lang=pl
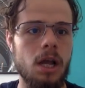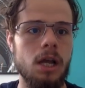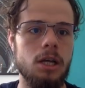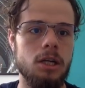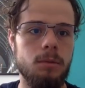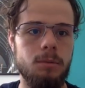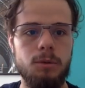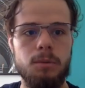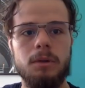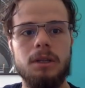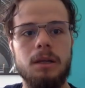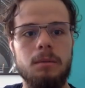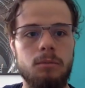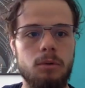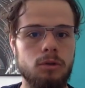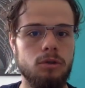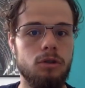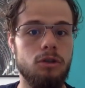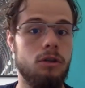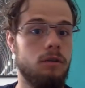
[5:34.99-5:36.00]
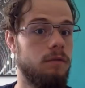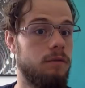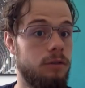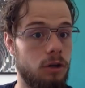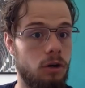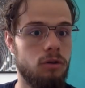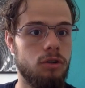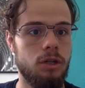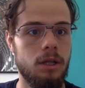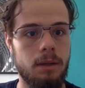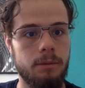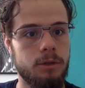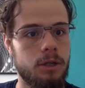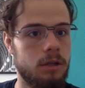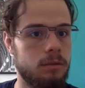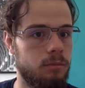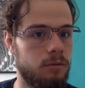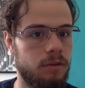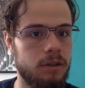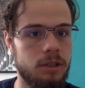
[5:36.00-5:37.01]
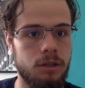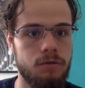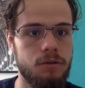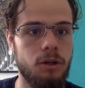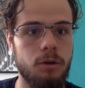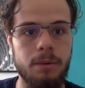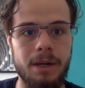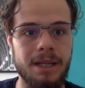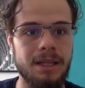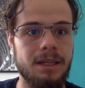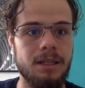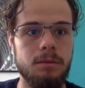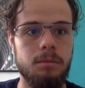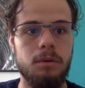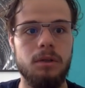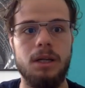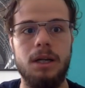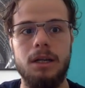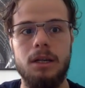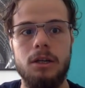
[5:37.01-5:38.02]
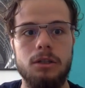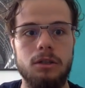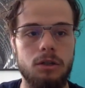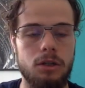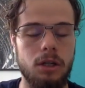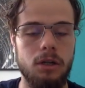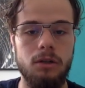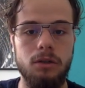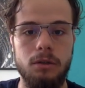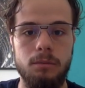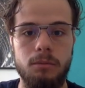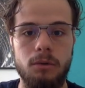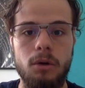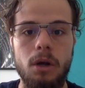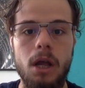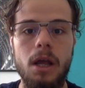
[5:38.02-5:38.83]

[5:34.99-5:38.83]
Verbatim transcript: żebyś potem mógł coś wziąć, na przykład mówię z dziewczyną randkę, spotkanie, czy coś tego typu.